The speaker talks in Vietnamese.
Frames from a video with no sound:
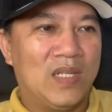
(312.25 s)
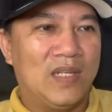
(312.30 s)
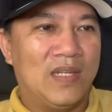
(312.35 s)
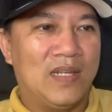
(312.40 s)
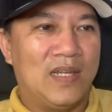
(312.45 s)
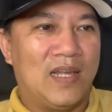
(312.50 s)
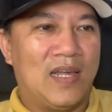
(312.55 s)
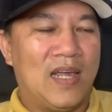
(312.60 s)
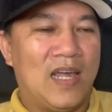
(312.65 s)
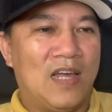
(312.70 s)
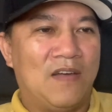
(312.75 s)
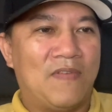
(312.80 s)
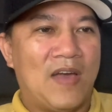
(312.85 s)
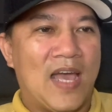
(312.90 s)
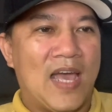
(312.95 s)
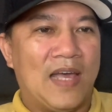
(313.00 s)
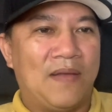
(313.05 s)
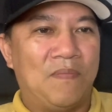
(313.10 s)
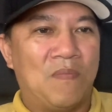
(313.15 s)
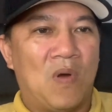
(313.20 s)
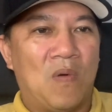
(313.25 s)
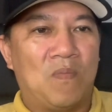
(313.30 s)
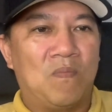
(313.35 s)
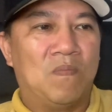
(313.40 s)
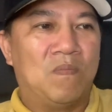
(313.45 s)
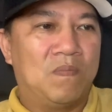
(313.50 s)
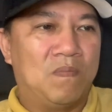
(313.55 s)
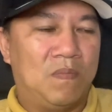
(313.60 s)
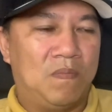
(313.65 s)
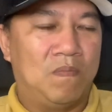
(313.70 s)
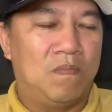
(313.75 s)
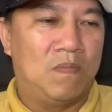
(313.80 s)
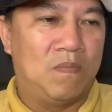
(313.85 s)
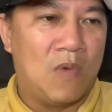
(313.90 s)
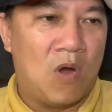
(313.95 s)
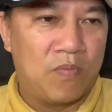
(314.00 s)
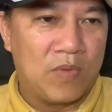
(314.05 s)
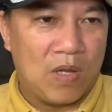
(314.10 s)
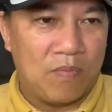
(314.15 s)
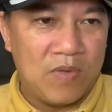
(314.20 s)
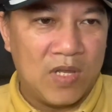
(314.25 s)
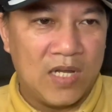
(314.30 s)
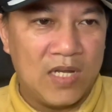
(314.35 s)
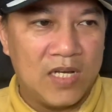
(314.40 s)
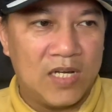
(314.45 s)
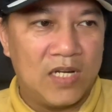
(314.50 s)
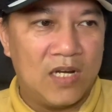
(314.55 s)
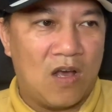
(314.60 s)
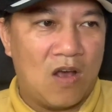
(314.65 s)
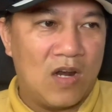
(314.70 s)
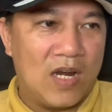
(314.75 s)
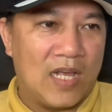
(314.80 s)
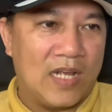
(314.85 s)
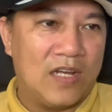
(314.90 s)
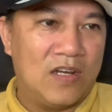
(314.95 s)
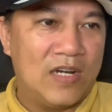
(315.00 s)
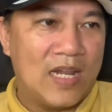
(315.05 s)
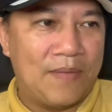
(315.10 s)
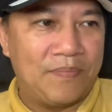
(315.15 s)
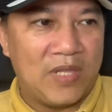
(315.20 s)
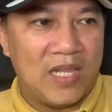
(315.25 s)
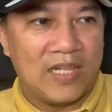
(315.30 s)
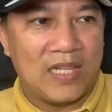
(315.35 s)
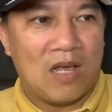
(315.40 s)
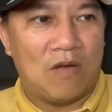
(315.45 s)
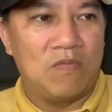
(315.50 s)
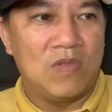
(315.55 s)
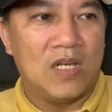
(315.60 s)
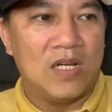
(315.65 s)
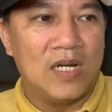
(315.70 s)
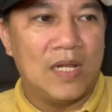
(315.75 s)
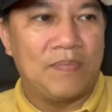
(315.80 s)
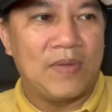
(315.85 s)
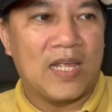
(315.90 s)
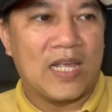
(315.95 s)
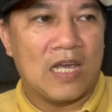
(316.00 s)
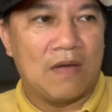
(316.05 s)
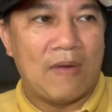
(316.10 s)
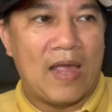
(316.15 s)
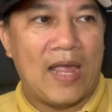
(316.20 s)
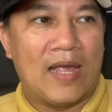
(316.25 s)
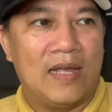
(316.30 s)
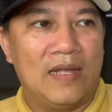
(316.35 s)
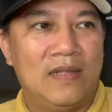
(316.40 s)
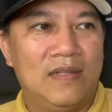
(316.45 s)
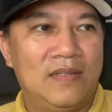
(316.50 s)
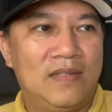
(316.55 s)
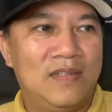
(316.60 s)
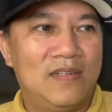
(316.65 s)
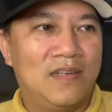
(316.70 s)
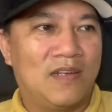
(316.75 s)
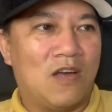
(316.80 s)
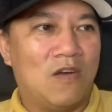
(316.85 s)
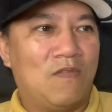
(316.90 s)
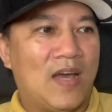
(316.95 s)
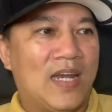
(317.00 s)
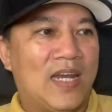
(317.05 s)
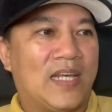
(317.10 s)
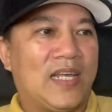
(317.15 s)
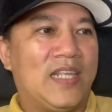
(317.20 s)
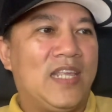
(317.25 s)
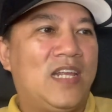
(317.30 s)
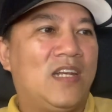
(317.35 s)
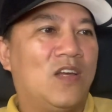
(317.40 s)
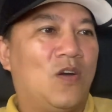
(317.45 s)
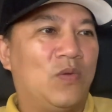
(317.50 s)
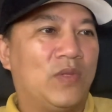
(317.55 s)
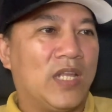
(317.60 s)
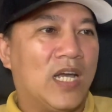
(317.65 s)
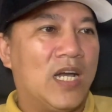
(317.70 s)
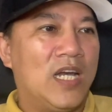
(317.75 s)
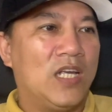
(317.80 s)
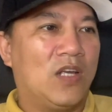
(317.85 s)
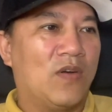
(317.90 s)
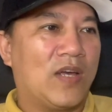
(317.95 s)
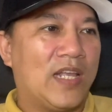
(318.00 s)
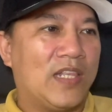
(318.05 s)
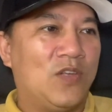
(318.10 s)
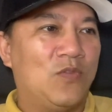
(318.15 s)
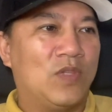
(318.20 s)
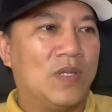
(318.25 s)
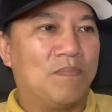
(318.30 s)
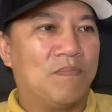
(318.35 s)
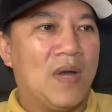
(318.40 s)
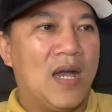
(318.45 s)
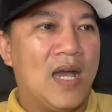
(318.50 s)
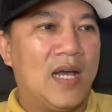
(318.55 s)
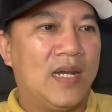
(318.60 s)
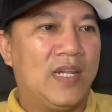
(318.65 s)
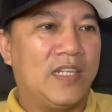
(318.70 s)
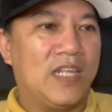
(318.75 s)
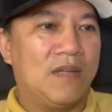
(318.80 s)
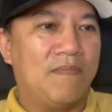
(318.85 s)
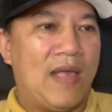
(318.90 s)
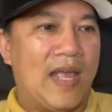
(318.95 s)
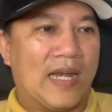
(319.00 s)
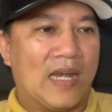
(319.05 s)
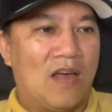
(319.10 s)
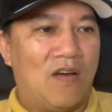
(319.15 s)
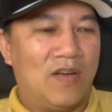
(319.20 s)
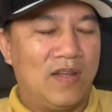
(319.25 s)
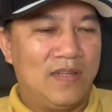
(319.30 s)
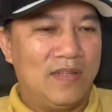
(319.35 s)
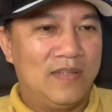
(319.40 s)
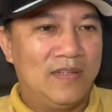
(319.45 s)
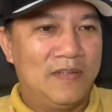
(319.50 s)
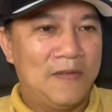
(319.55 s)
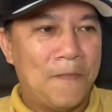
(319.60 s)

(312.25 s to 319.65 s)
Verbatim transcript: là bà một một trong những người đó là người làm truyền thông dữ lắm nha các bạn không phải là cái chuyện đồ chơi của các youtuber lên trên mạng nói